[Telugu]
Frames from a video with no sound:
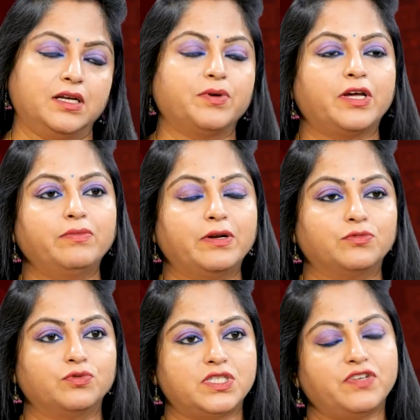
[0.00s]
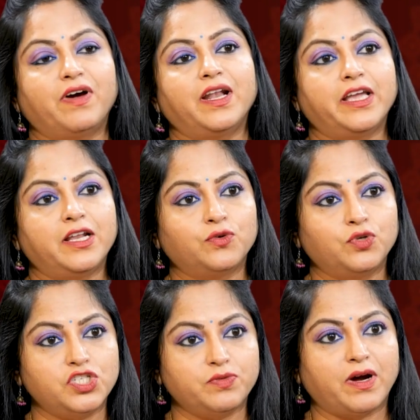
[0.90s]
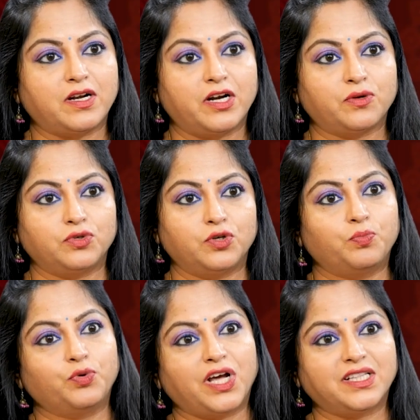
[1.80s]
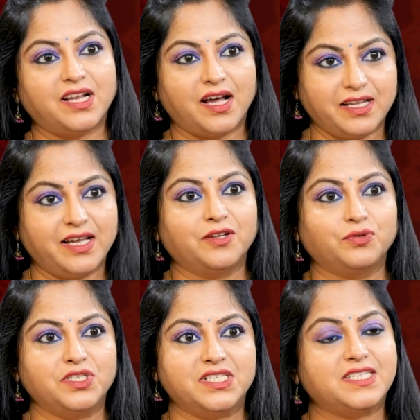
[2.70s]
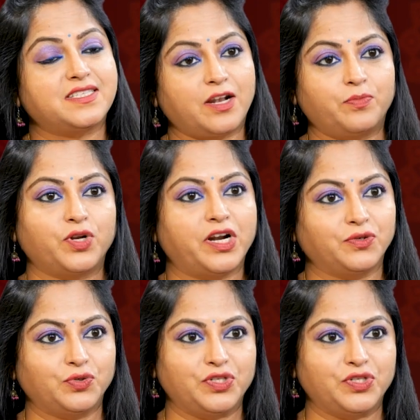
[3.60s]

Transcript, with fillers: రమగారు మనము శివాలయాల గురించి మాట్లాడుకుంటున్నాం పురాతన ఆలయాల గురించి స్థల పురాణం